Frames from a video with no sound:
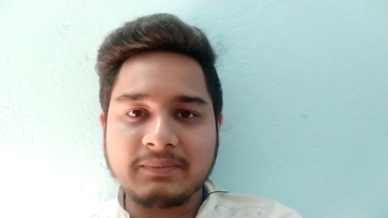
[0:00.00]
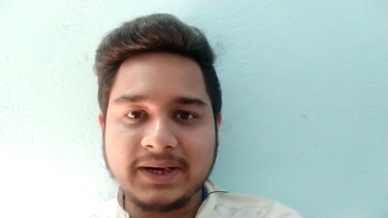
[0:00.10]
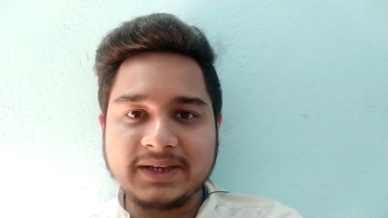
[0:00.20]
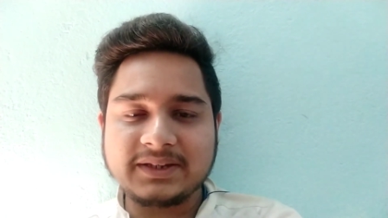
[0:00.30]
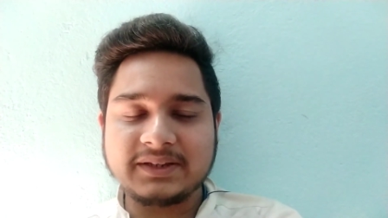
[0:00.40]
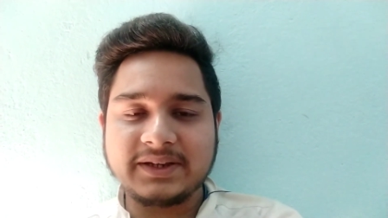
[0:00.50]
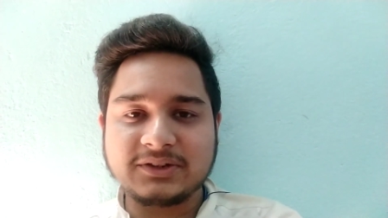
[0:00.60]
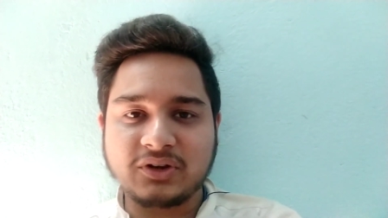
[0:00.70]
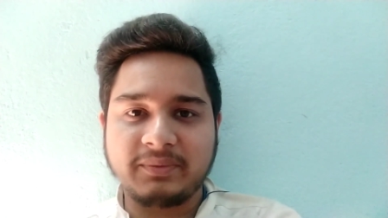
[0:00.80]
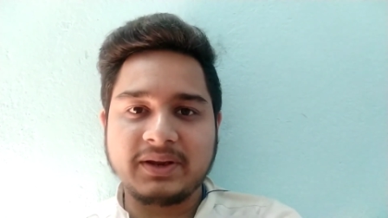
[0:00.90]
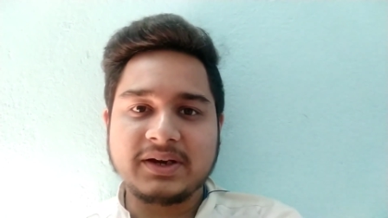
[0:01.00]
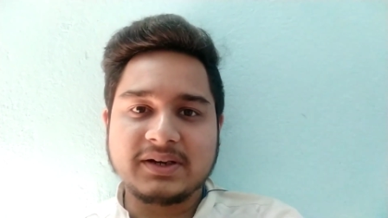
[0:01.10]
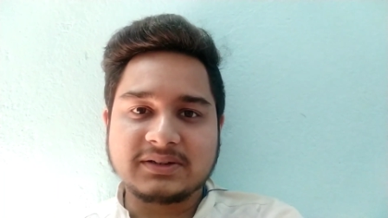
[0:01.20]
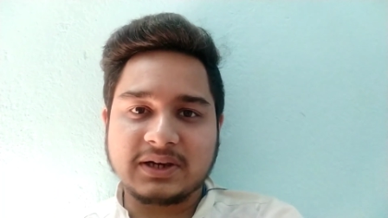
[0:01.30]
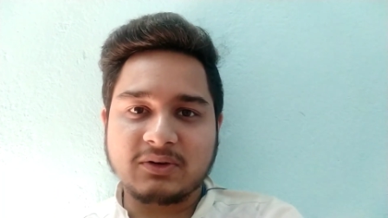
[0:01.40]
মানে ইত্যাদি এইসবই
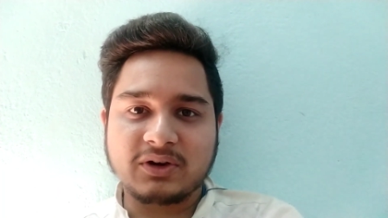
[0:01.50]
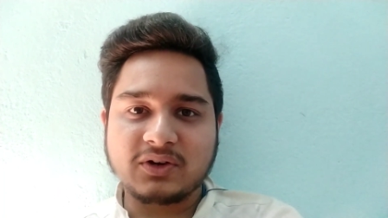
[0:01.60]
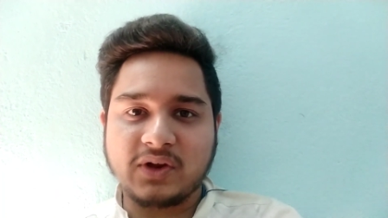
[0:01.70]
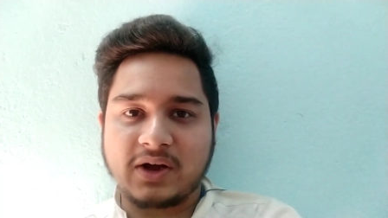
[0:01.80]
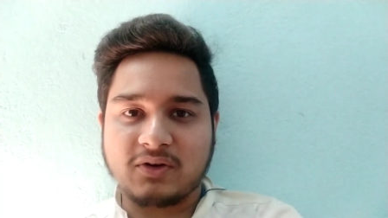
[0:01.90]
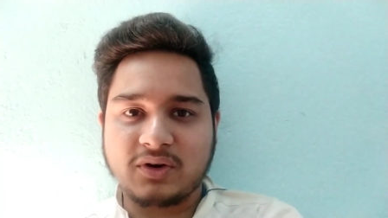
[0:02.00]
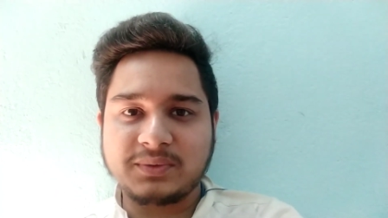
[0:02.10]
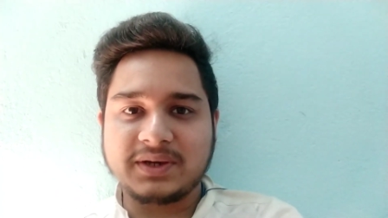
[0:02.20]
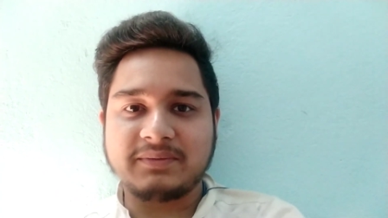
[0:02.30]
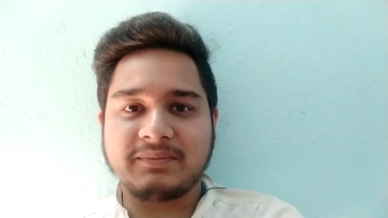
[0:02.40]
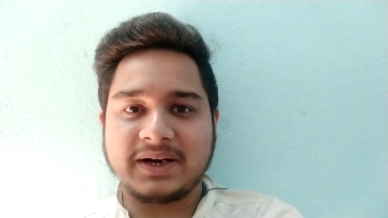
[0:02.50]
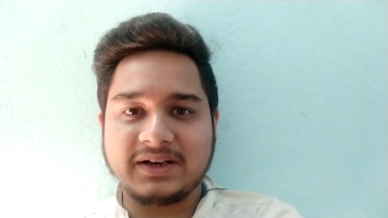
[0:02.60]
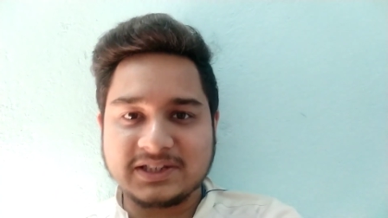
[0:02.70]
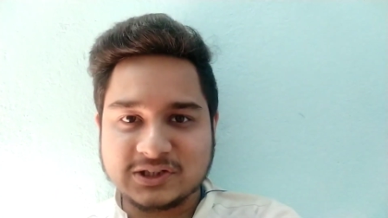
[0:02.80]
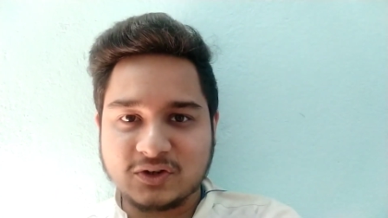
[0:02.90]
সেগুলো কিন্তু এখনও অবধি মানে
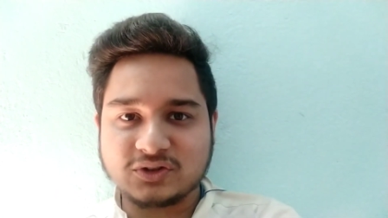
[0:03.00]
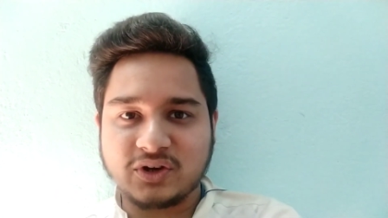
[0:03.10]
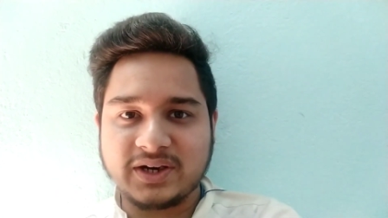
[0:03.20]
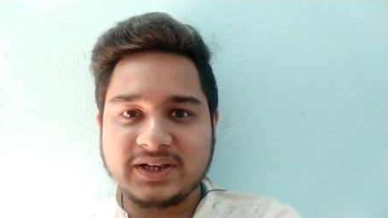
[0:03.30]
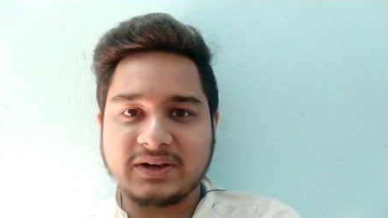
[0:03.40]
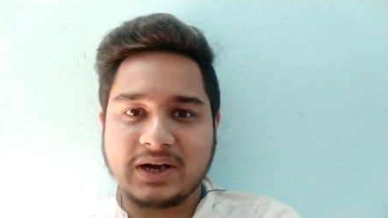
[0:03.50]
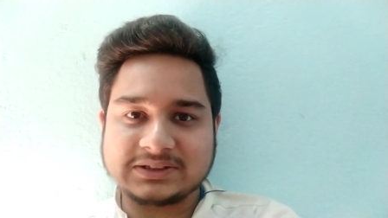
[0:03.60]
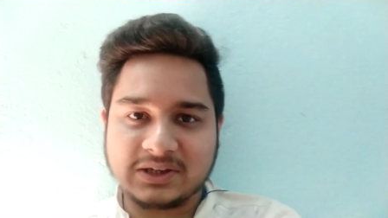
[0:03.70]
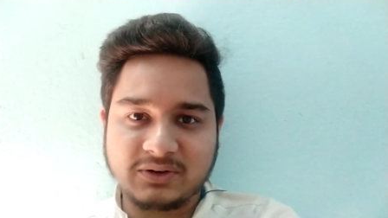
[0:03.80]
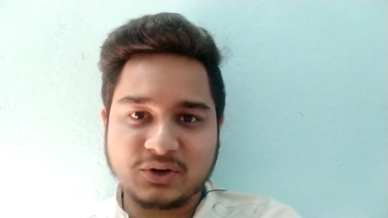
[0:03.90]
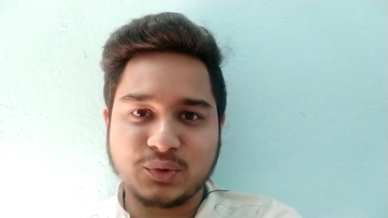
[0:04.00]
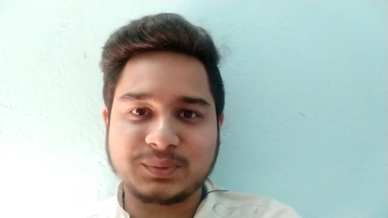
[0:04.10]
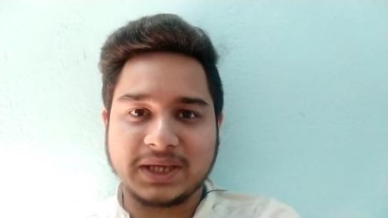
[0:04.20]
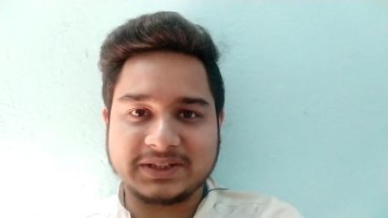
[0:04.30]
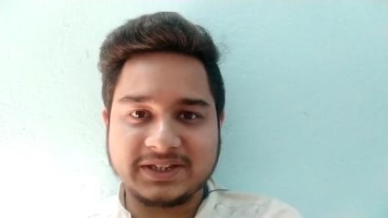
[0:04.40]
ডিসক্লোজ হয়নি আশা করি
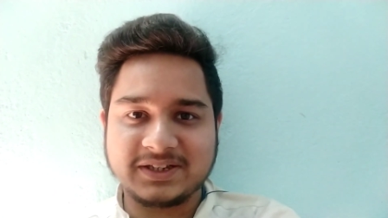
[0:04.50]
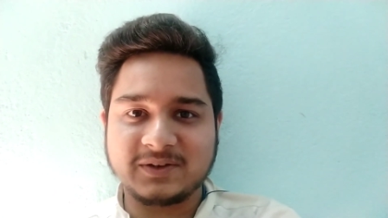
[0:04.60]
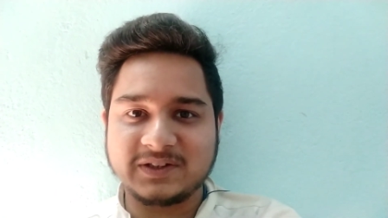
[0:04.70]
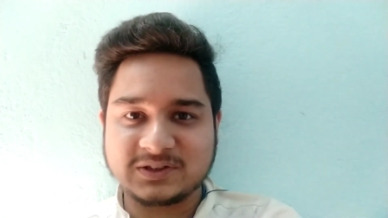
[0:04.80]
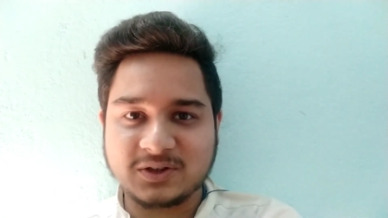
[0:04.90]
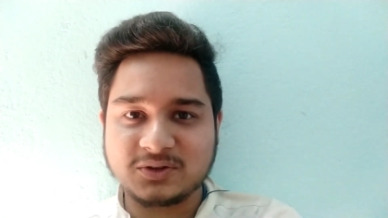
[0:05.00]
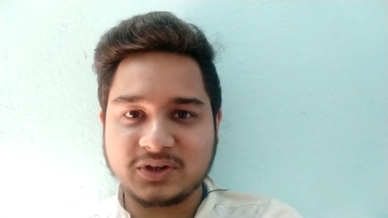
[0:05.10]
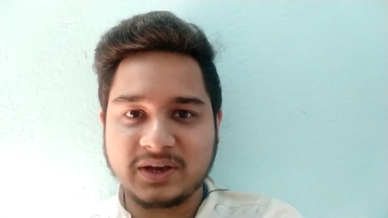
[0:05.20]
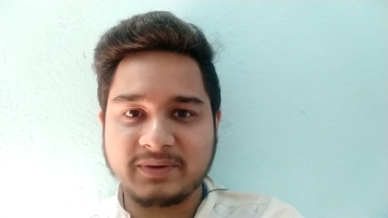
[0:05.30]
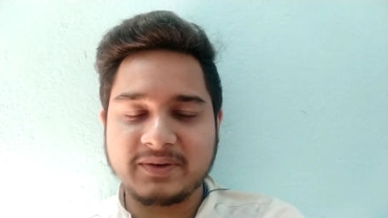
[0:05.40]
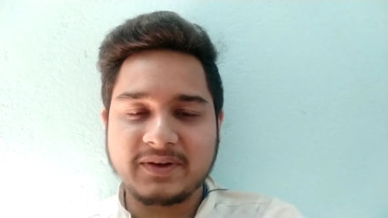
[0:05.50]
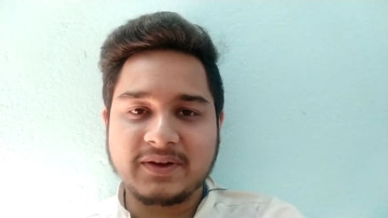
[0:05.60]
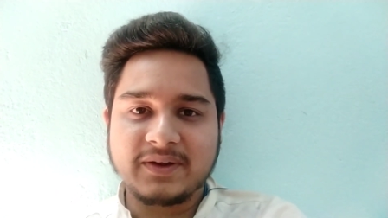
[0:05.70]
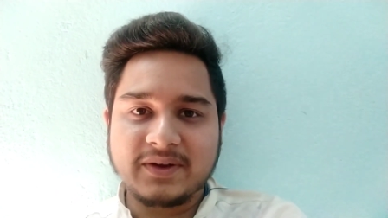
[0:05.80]
খুব তাড়াতাড়ি সেগুলো ডিসক্লোজ হয়ে যাবে